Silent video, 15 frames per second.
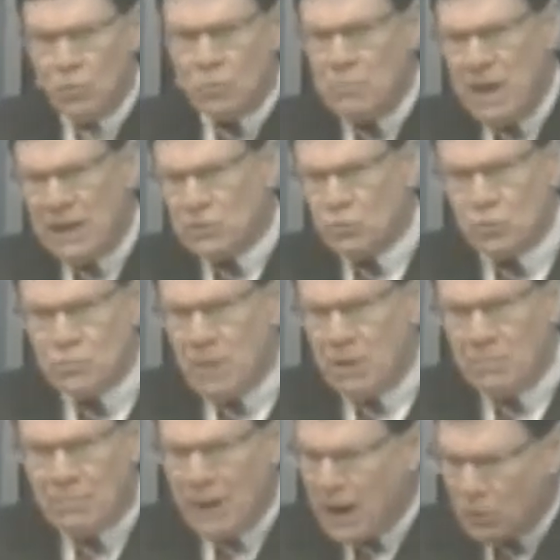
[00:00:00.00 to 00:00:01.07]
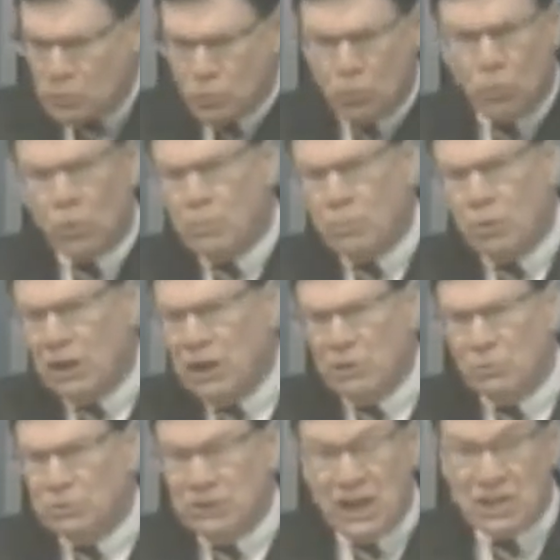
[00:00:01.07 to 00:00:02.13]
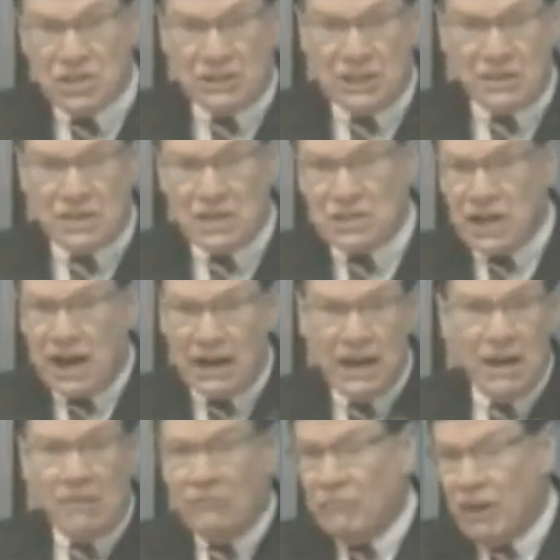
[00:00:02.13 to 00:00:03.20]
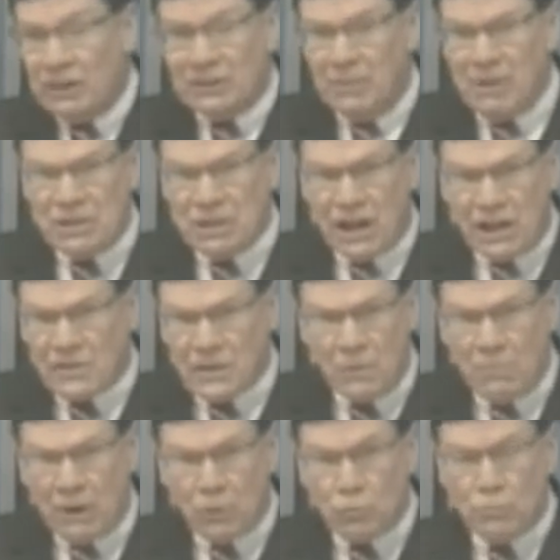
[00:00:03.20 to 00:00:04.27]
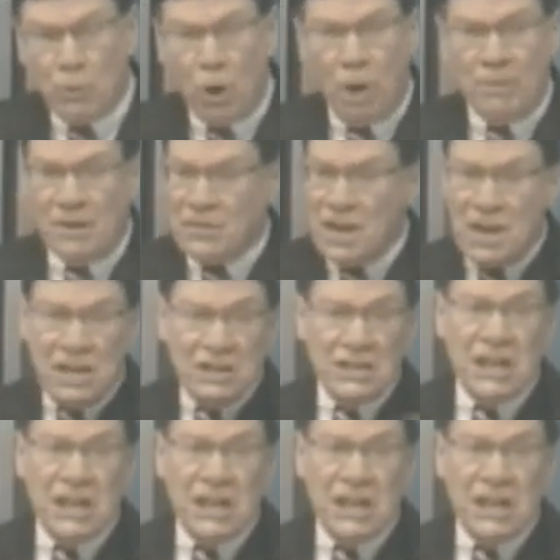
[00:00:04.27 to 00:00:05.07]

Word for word: os médicos mal pagos, o corpo clínico deixa a desejar falta medicação para os pobres,